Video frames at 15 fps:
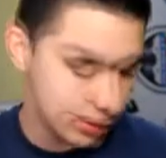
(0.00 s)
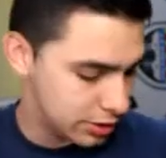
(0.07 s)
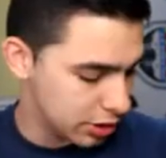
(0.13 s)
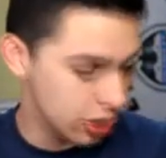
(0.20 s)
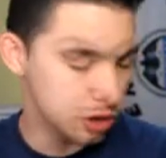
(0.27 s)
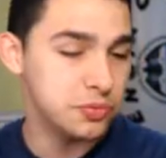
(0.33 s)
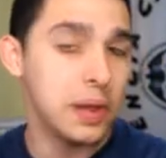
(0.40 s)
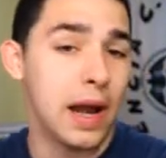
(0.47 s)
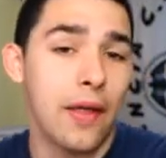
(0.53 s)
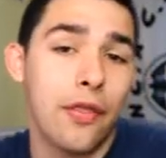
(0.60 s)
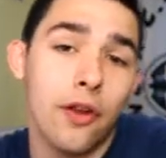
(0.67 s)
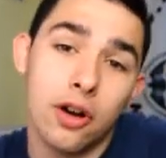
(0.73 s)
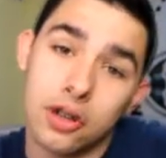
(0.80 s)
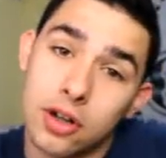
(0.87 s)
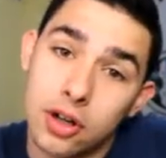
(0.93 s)
estos
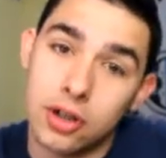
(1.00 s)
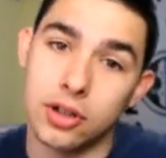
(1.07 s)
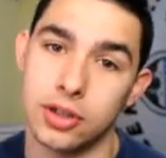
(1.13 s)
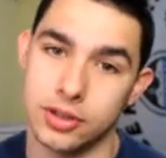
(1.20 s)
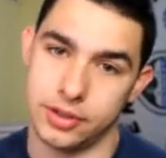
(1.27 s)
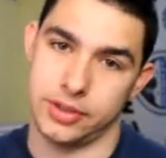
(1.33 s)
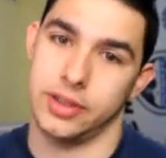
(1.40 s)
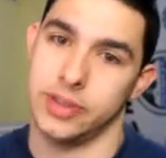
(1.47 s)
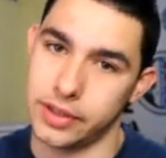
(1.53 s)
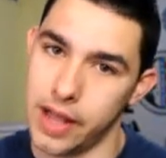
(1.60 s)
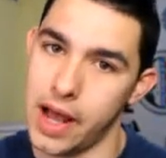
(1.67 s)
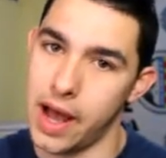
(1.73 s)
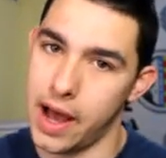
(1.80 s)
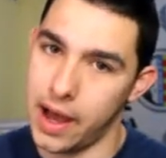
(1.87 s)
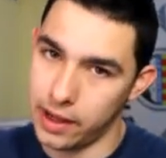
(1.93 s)
brazos
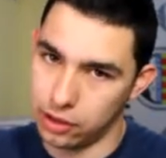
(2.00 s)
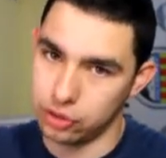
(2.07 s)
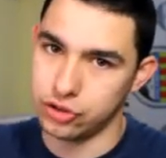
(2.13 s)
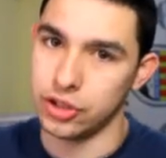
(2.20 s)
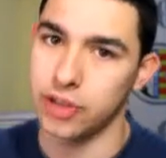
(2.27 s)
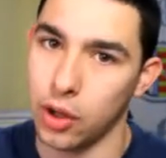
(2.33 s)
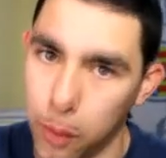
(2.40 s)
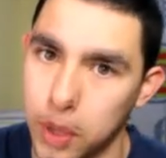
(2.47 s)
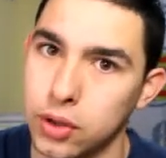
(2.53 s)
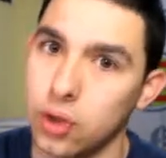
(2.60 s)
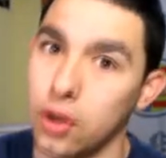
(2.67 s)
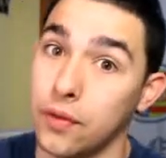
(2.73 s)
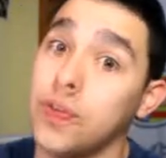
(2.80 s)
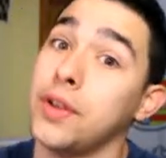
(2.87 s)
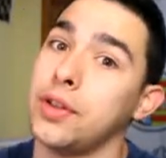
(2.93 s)
están
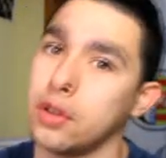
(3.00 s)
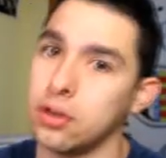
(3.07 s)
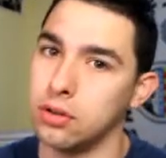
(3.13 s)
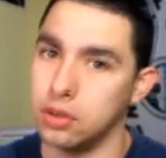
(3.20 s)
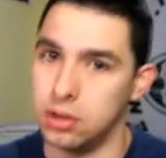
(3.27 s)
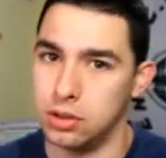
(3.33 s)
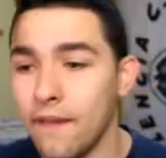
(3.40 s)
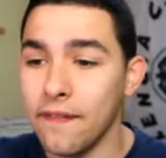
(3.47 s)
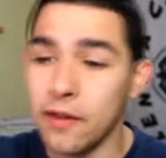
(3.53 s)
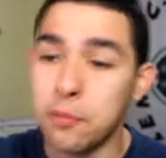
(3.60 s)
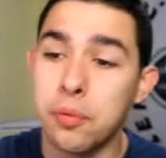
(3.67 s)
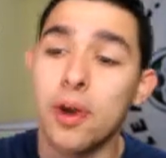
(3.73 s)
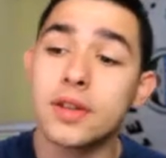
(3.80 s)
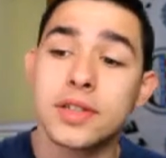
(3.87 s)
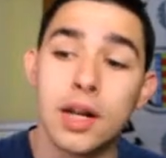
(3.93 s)
84 de físico.
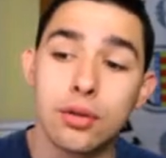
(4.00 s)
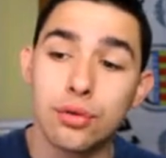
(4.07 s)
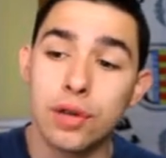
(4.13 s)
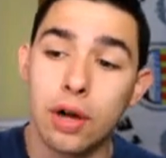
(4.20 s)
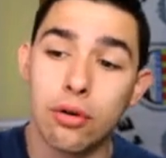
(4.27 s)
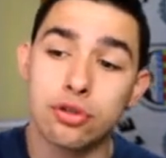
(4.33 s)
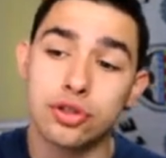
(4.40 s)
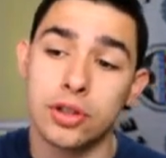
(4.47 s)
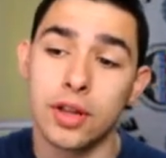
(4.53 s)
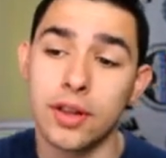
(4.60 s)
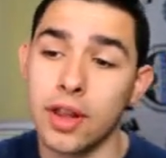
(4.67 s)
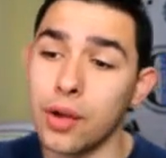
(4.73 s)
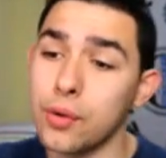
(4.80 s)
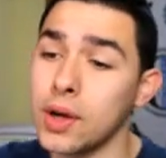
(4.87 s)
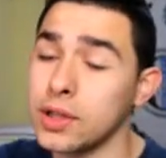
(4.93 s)
Después altura
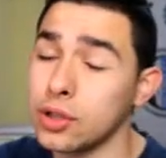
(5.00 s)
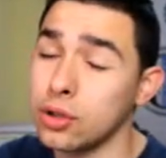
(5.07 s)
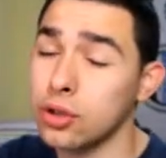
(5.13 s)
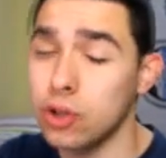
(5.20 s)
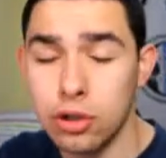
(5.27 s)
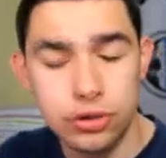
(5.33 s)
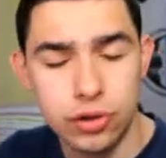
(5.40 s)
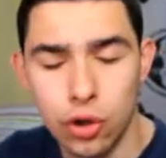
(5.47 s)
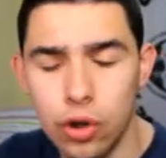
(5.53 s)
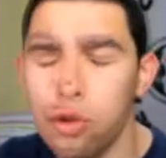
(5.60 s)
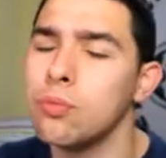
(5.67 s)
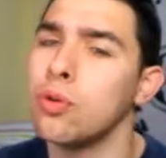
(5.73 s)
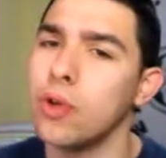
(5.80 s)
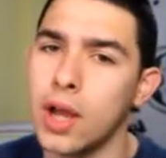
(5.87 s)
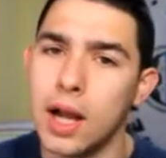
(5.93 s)
1,74, no
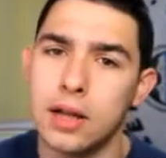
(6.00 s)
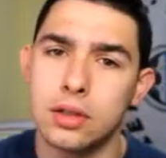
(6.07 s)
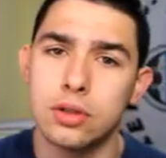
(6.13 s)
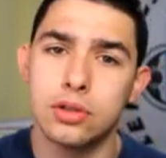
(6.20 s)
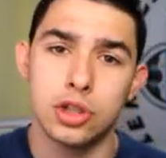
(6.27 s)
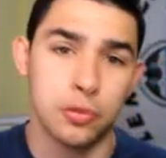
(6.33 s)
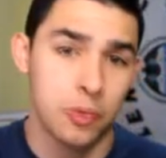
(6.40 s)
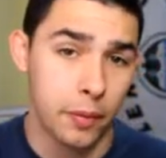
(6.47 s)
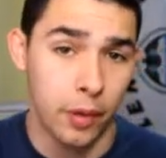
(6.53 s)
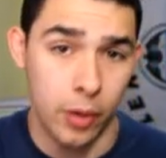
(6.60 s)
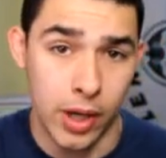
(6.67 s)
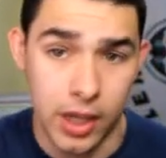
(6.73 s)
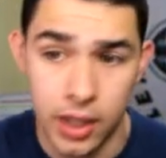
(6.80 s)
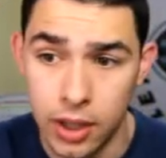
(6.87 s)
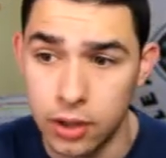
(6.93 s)
soy muy alto, yo me
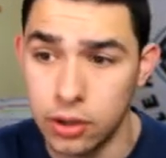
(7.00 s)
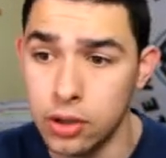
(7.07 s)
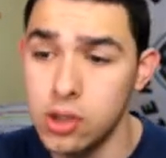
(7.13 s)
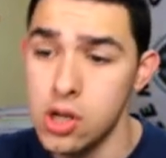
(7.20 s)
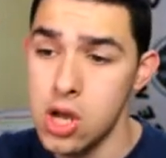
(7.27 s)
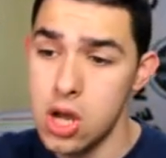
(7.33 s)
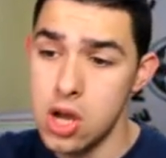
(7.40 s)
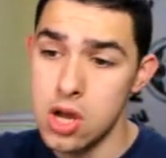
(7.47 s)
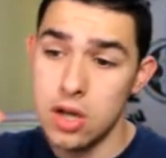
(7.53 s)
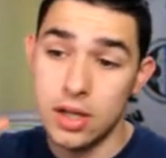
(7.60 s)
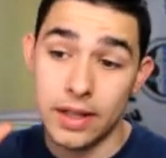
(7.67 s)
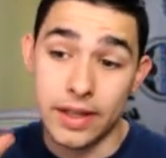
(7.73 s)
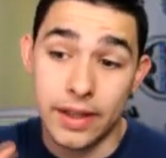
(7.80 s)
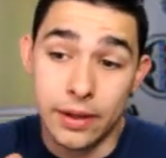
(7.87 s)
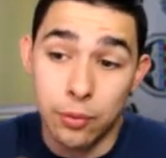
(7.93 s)
veo bajito.
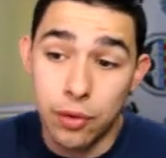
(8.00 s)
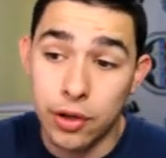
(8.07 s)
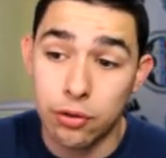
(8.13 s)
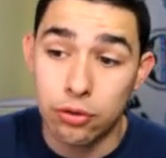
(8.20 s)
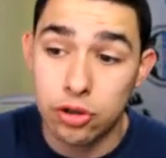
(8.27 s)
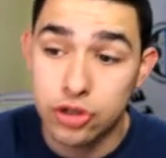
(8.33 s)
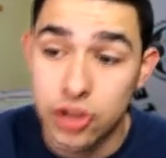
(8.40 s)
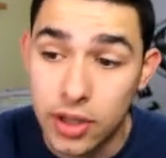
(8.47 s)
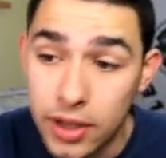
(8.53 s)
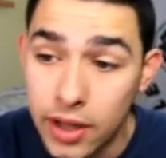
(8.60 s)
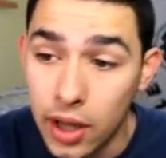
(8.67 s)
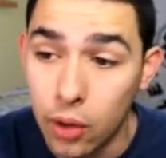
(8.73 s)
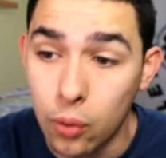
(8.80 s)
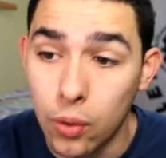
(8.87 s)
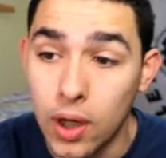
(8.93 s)
Y bueno,
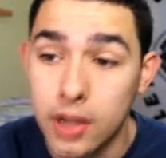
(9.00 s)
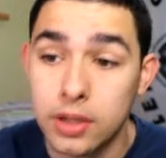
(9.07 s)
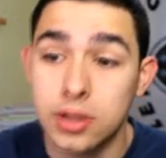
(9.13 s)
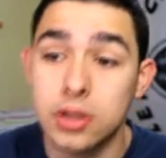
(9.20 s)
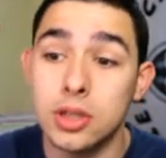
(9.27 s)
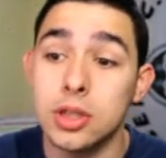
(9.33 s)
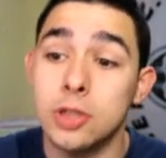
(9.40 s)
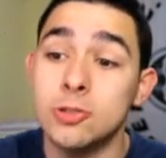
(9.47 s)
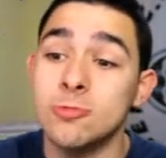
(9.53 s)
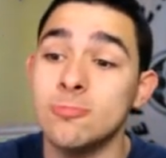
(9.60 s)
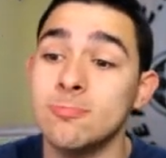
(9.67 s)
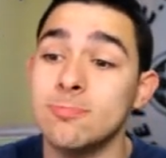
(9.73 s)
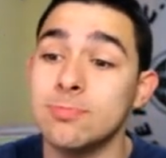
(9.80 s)
1,74 uh,